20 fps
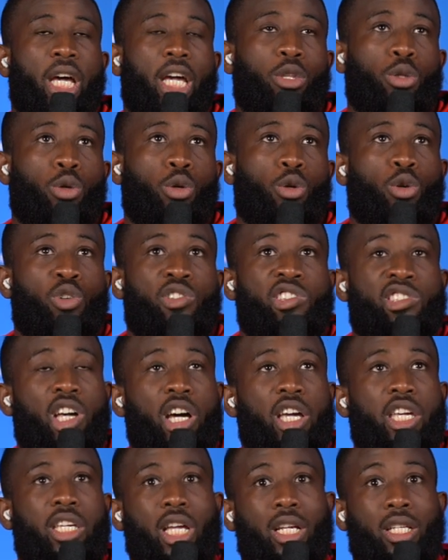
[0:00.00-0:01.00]
de
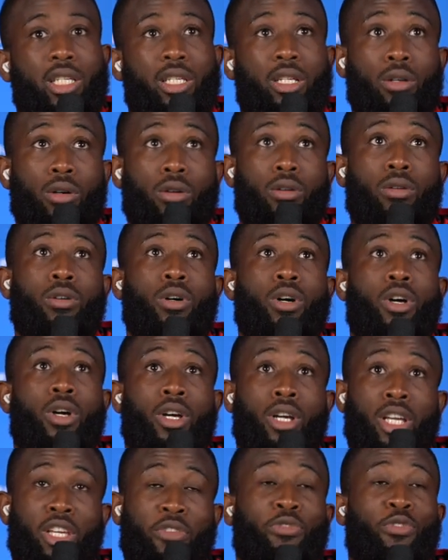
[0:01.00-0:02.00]
100 et quelques kilos.
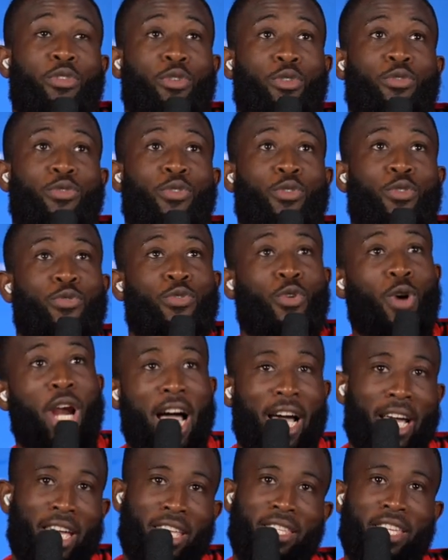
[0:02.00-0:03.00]
Il faut, faut,
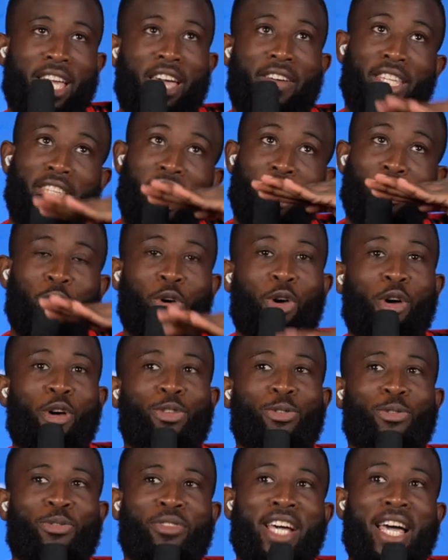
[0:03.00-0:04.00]
l'arrêter avec des queues,
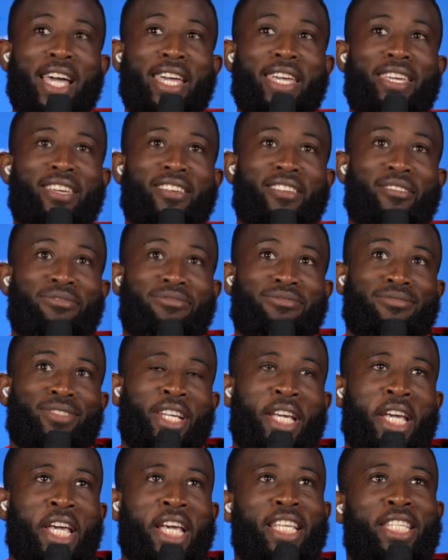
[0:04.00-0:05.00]
tout ça. Et
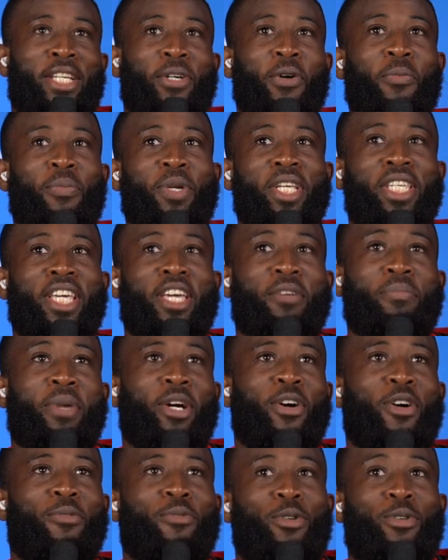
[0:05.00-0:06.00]
c'est compliqué. Mais
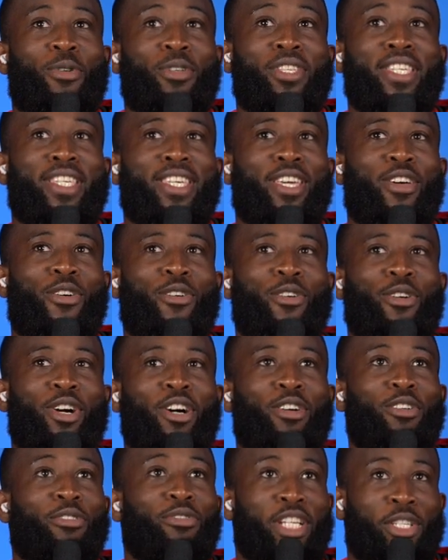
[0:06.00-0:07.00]
comme on le dit, euh,
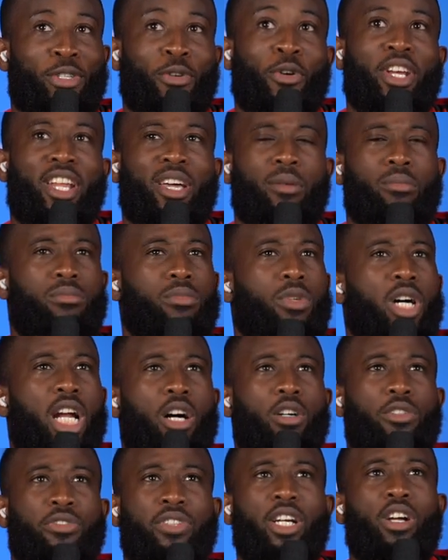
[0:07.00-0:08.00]
quand on fait ce qu'on aime,
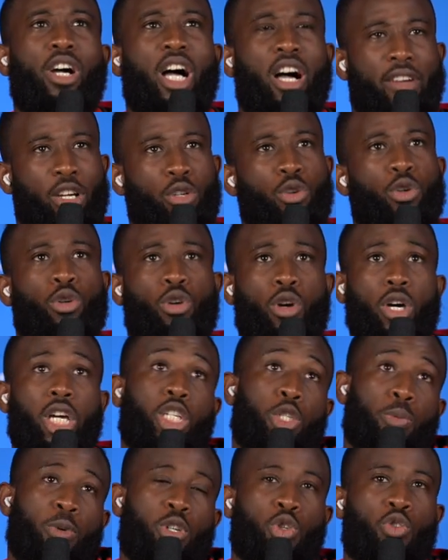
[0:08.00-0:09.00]
voilà, on fait avec le cœur. Et
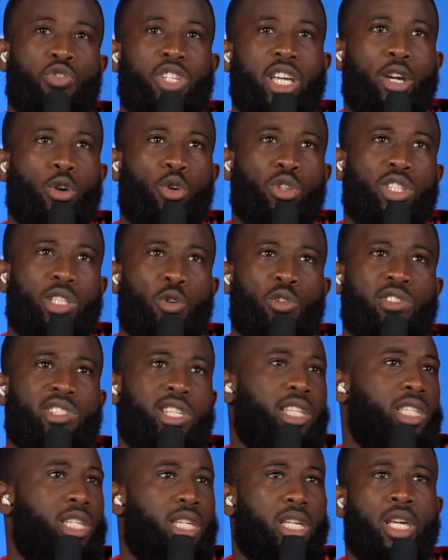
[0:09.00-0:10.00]
je pense que vous avez
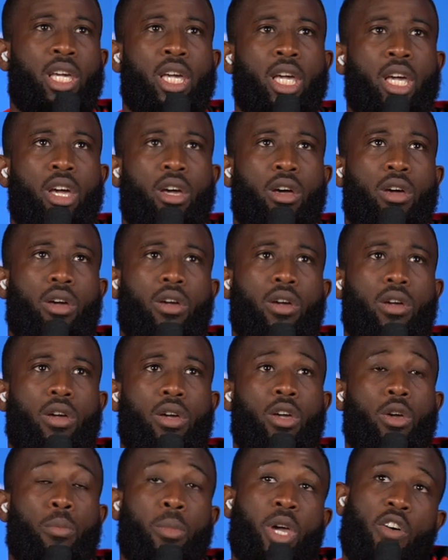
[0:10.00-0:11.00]
constaté.
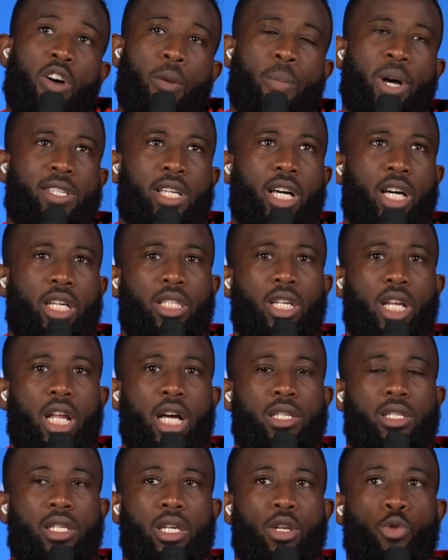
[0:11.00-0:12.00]
Euh, mais on va pas s'arrêter
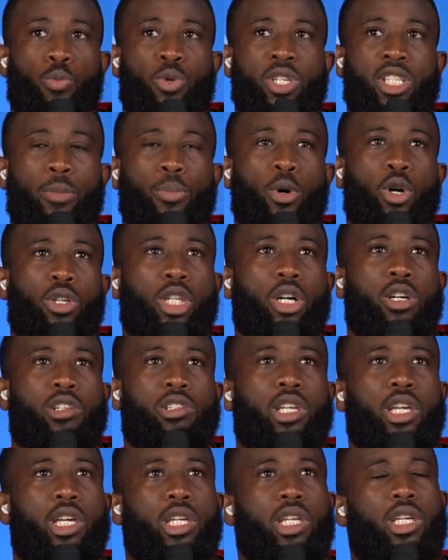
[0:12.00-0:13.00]
là. C'est le plus important,
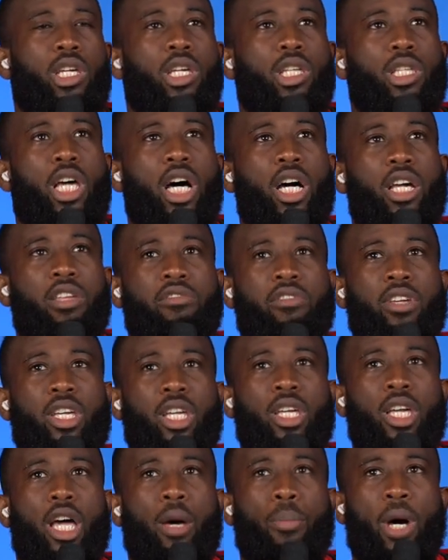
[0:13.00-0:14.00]
c'est
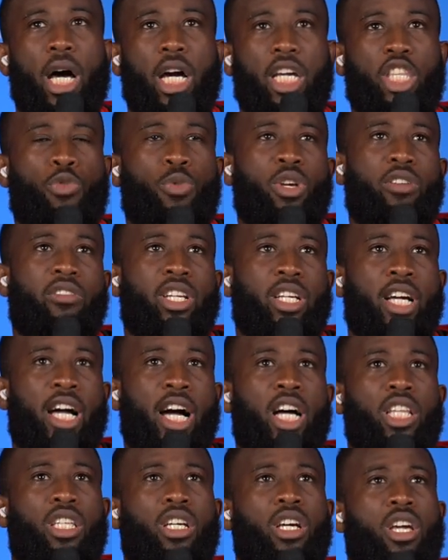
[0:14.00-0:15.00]
d'arriver à Paris
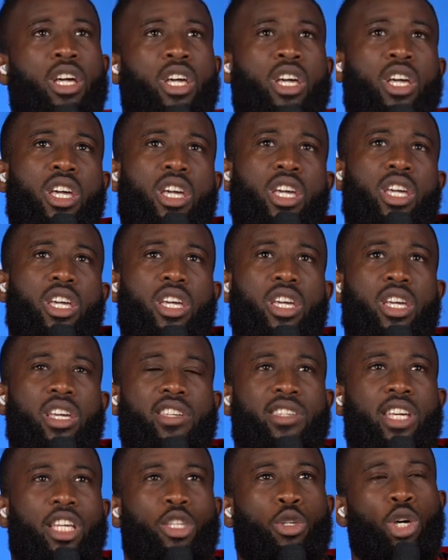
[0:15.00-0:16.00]
2024 et
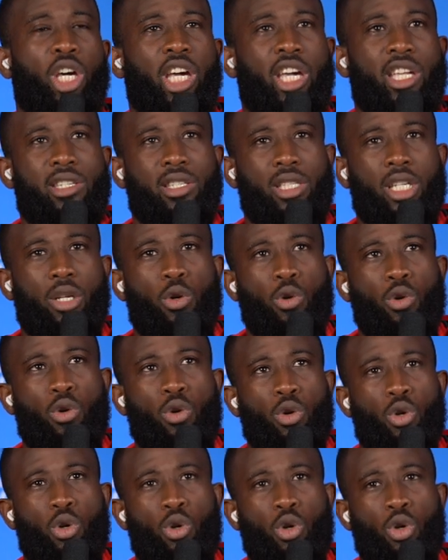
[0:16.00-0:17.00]
essayer de rééditer
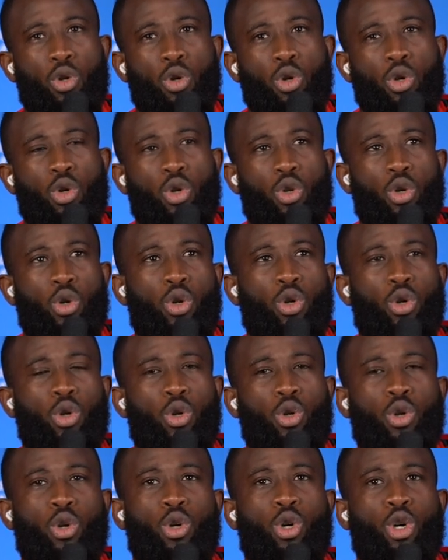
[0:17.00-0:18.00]

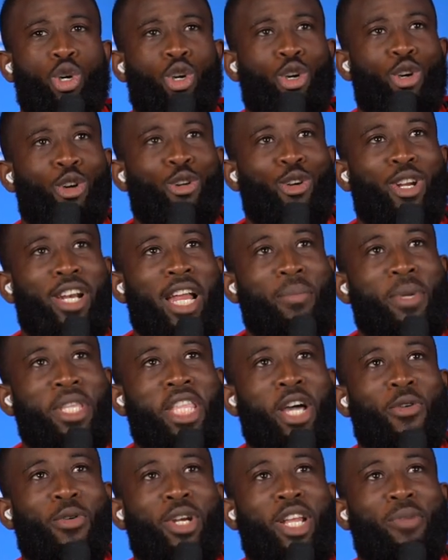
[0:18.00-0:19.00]
le, la
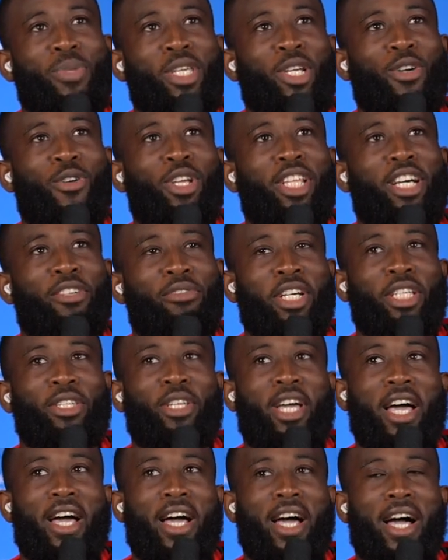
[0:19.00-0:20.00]
médaille olympique qu'on a faite
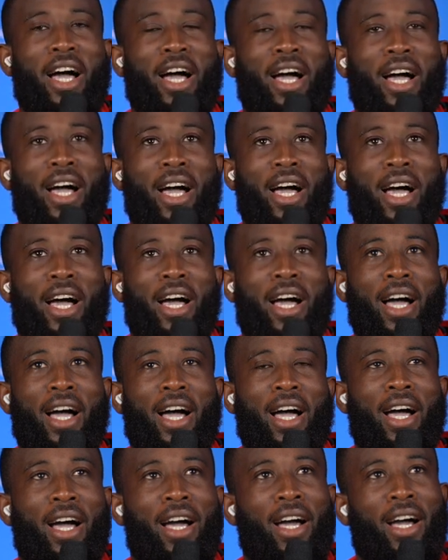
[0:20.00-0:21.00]

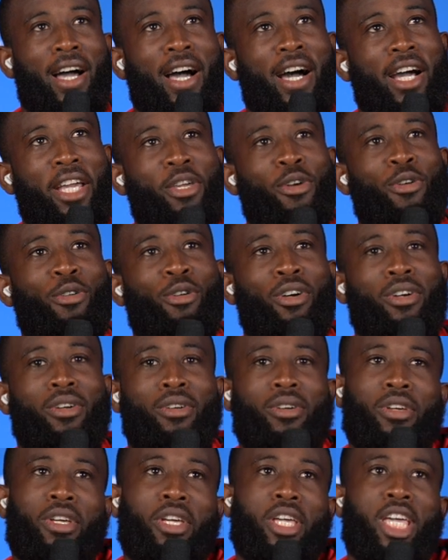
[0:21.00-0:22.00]
à, Rio.
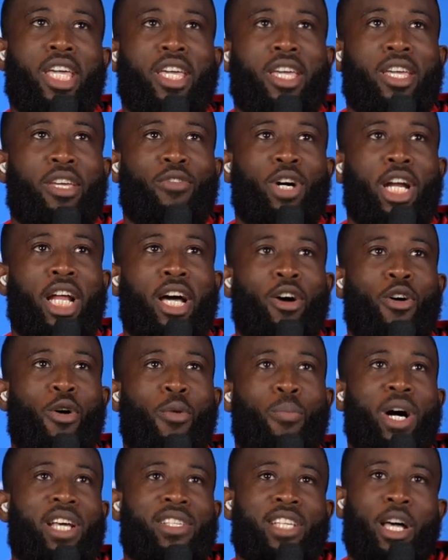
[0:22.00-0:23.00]
Et voilà,
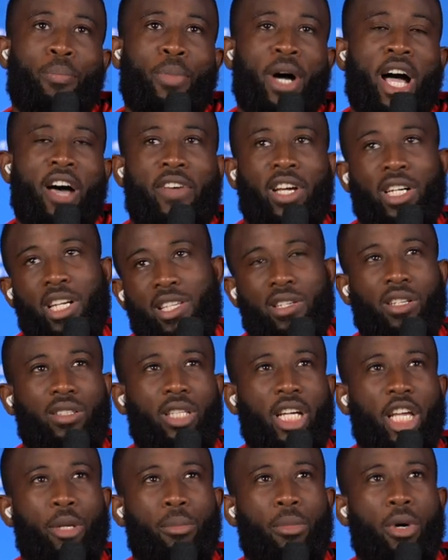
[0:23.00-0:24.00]
pas à pas avec les
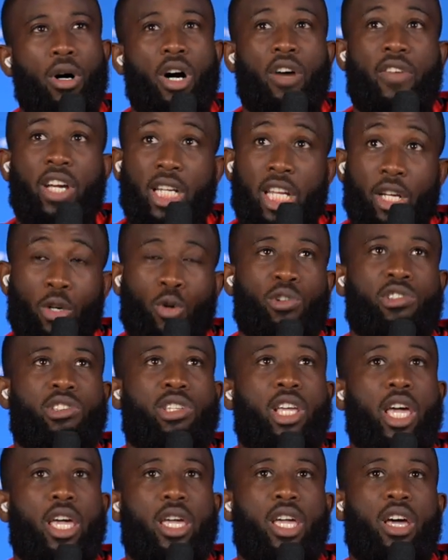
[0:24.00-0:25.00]
entraînements, avec les
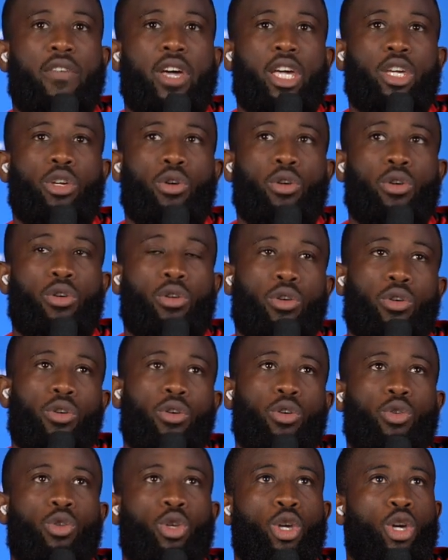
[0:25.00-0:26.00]
conseils, avec
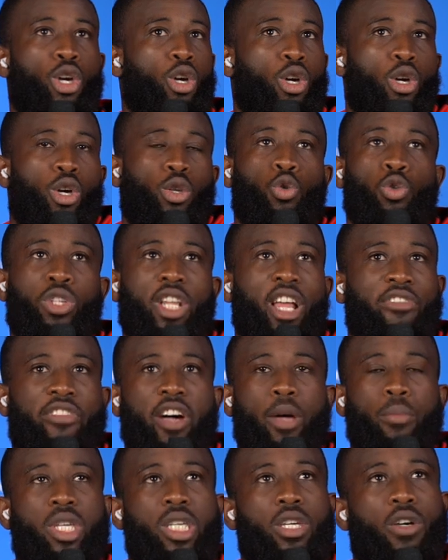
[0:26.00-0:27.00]
euh, toute la
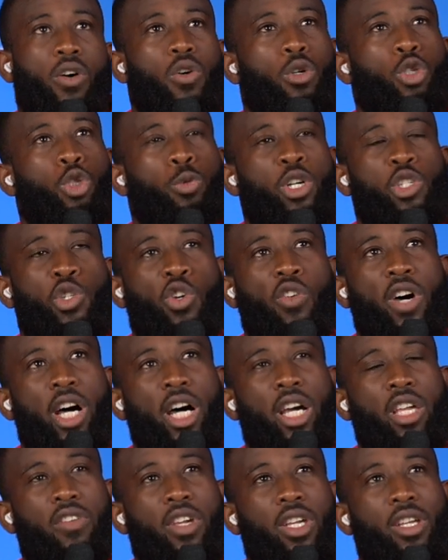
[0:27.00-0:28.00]
famille, je pense qu'on va
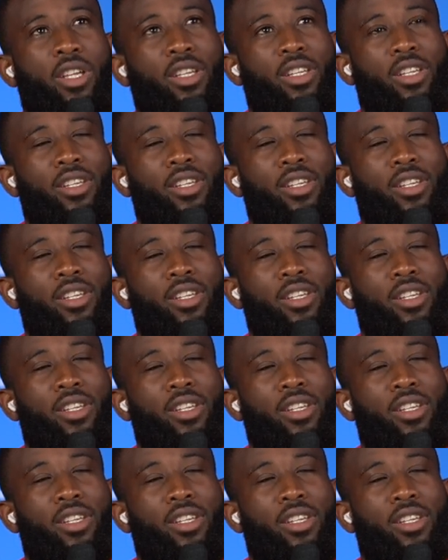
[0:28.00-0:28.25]
arriver.